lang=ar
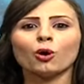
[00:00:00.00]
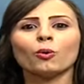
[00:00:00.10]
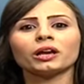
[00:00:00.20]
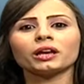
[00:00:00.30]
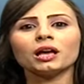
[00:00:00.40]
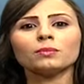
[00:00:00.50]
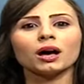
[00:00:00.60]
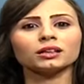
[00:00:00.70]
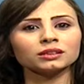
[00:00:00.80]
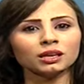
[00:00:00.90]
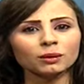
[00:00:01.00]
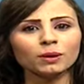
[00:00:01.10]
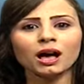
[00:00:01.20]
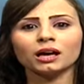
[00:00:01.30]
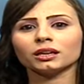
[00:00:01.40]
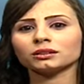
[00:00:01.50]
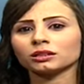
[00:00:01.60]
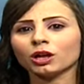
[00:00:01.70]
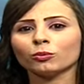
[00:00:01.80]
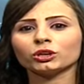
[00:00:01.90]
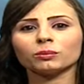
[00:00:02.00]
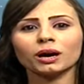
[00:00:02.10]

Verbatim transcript: وإرغام الطلبة على التضامن